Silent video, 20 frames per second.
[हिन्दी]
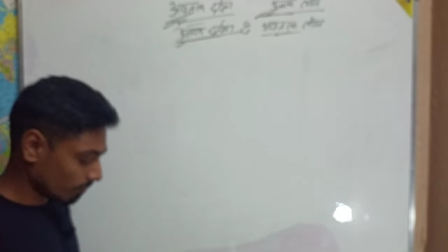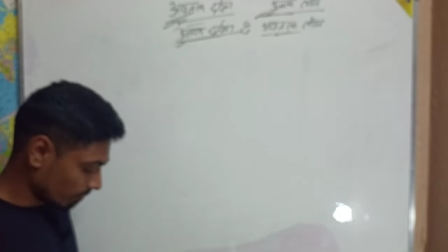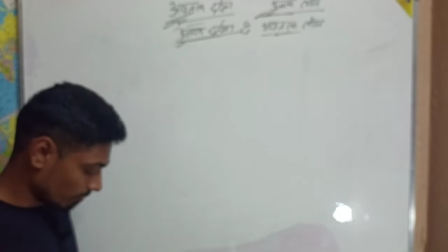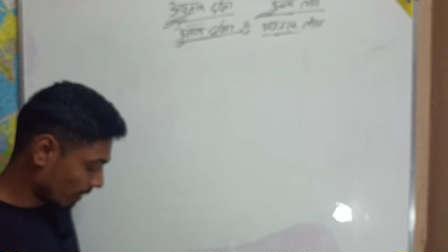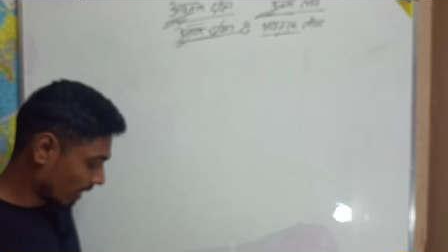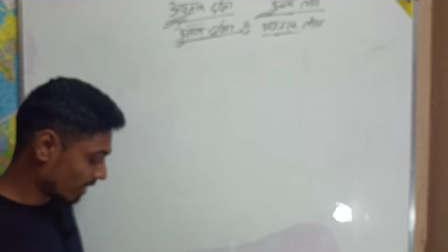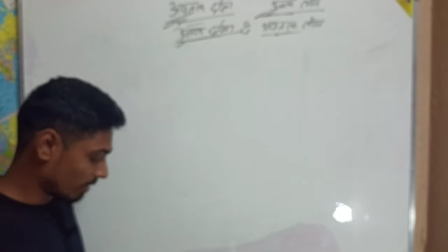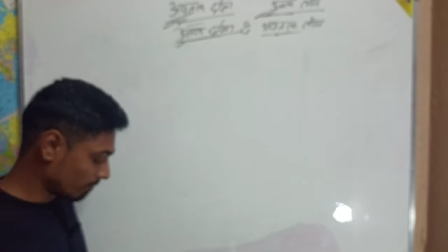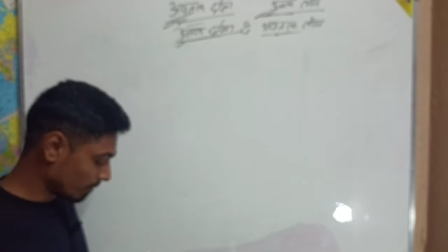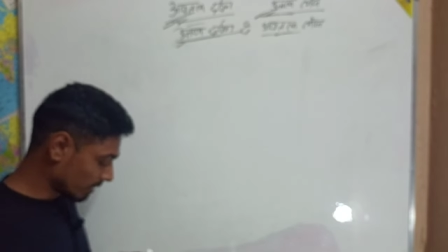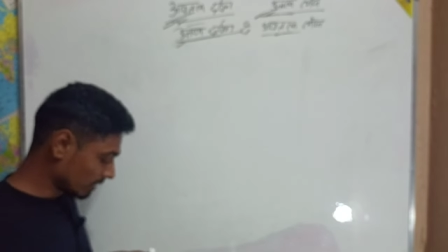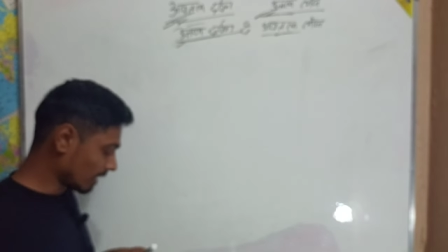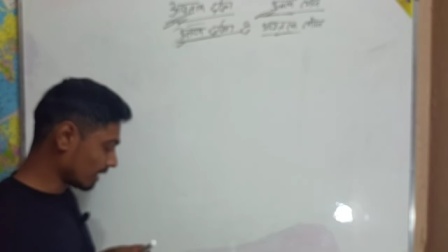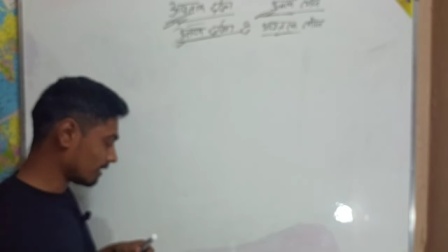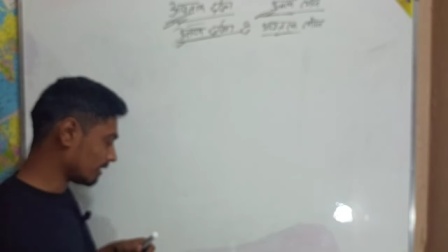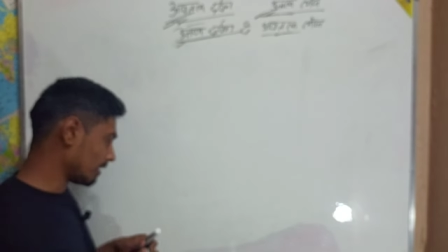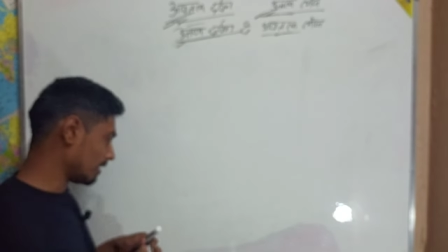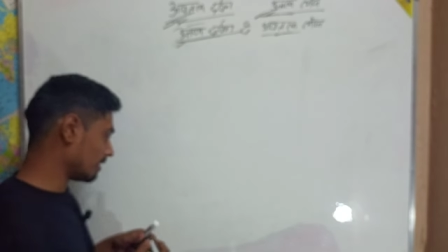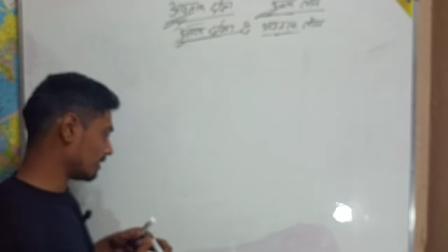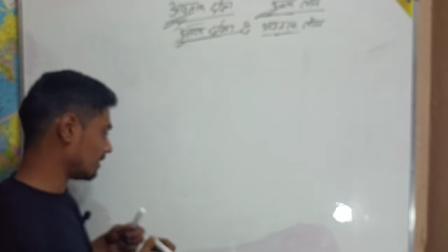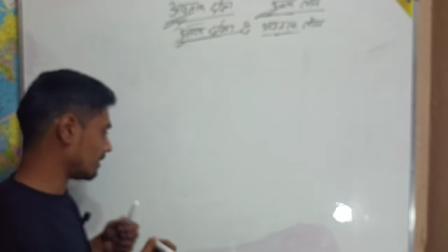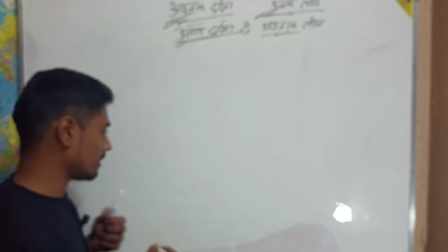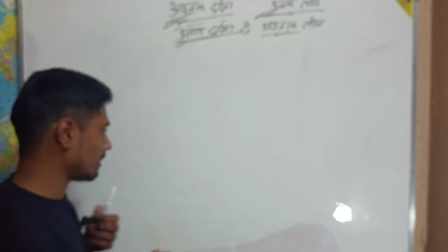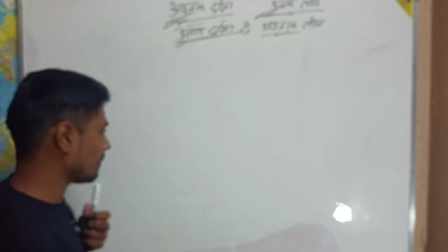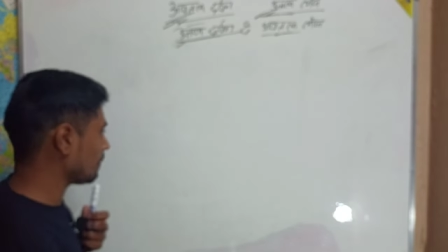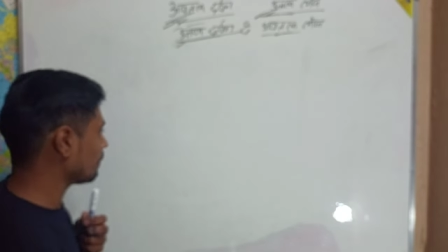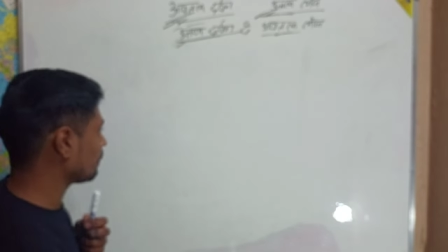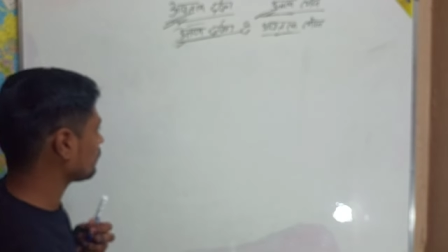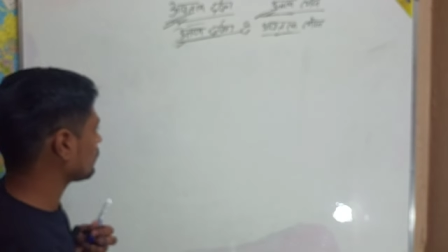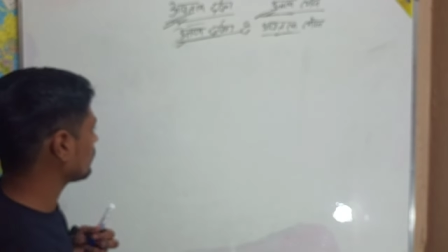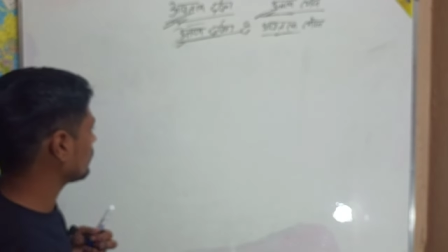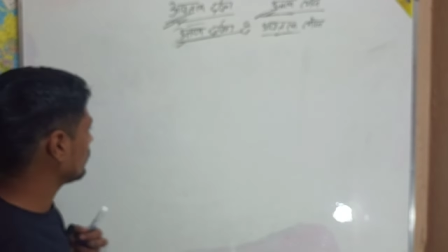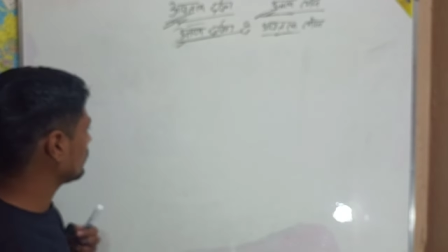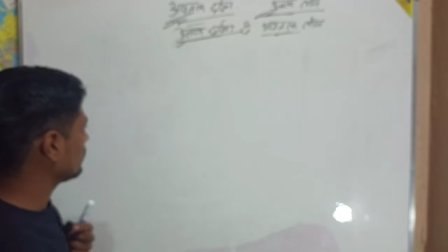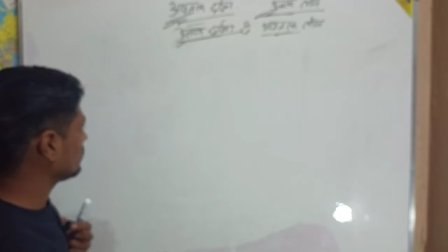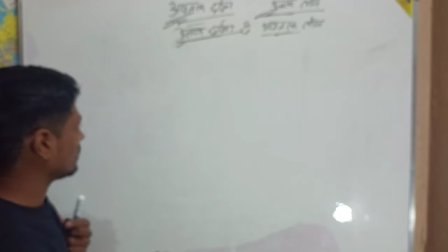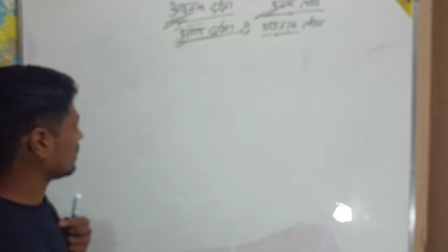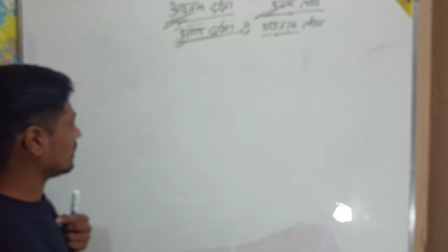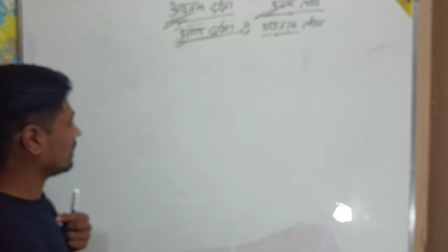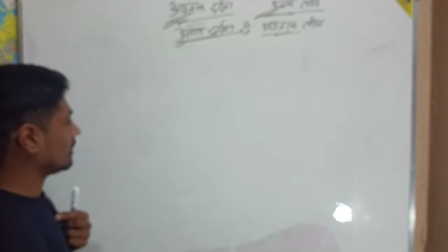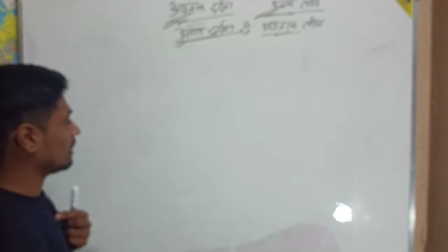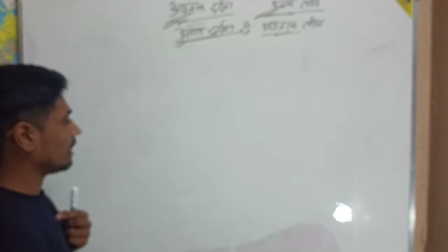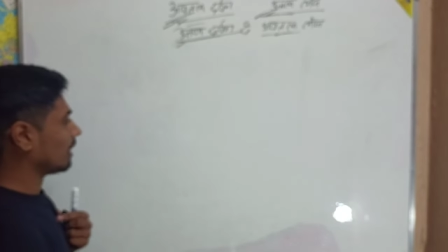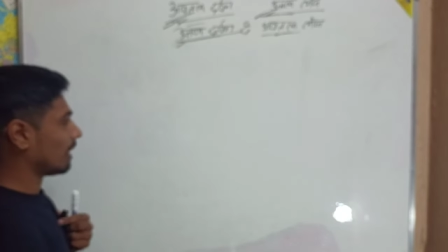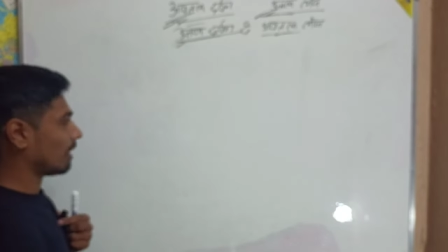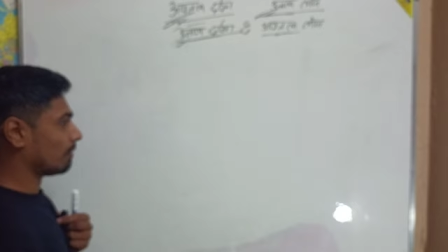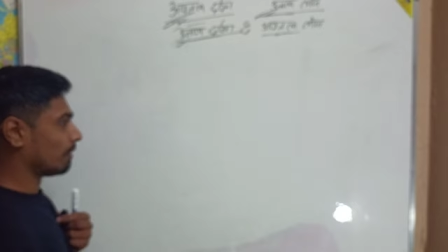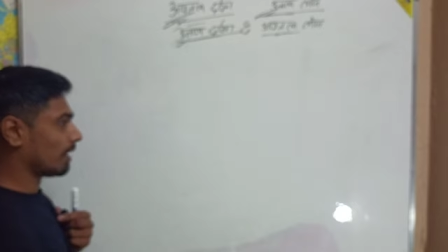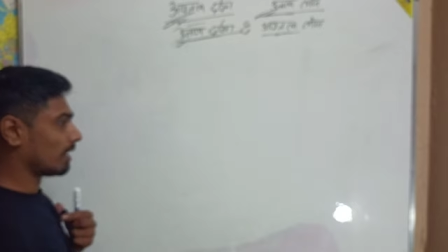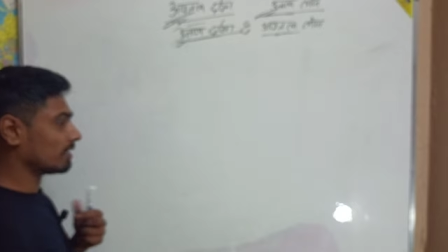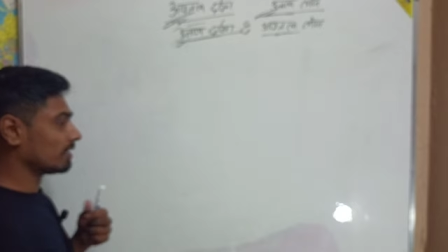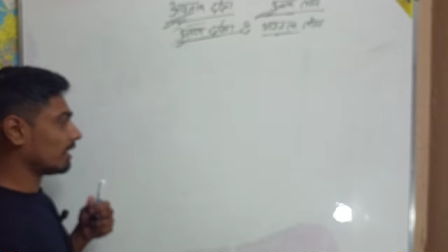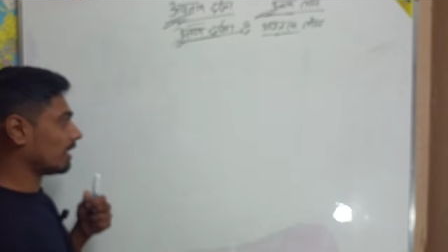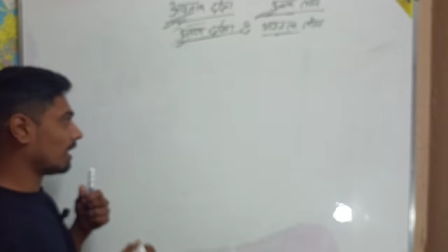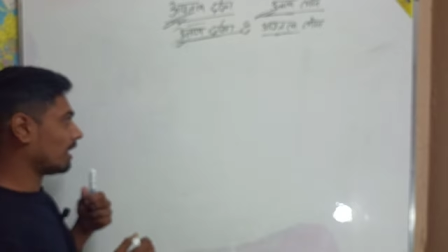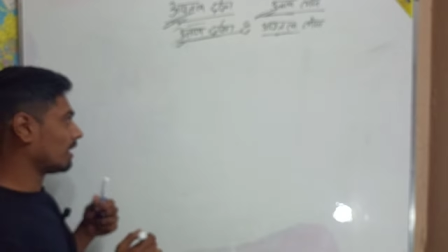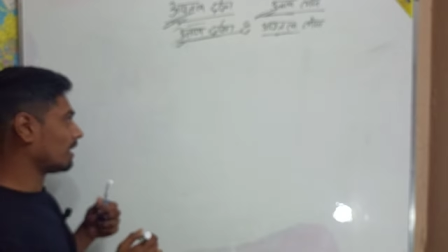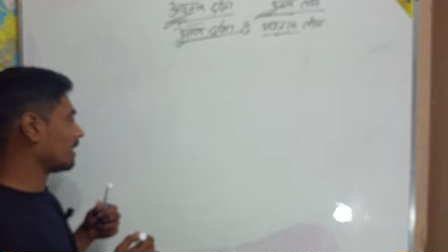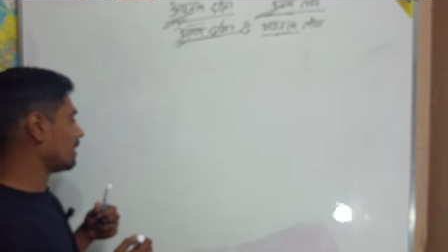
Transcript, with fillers: बारे में बताते हैं ठीक है चलिए आवाज़ आ